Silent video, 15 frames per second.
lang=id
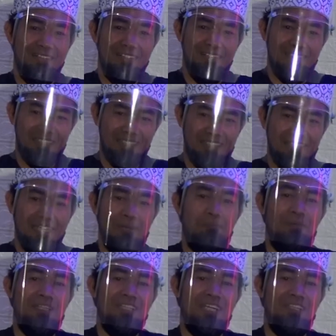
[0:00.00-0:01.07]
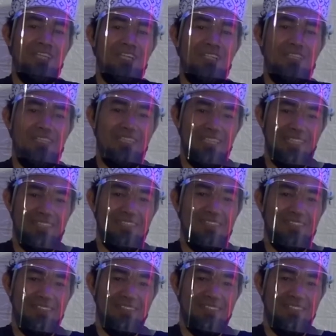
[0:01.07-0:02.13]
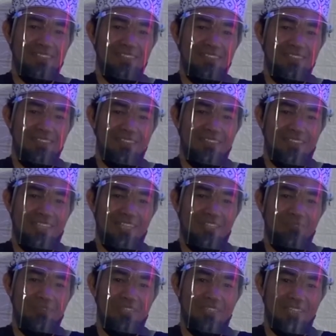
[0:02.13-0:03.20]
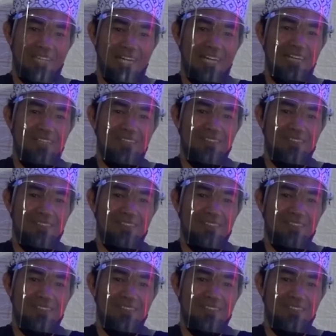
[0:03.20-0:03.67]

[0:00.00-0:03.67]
kita pasang target ya kalau bisa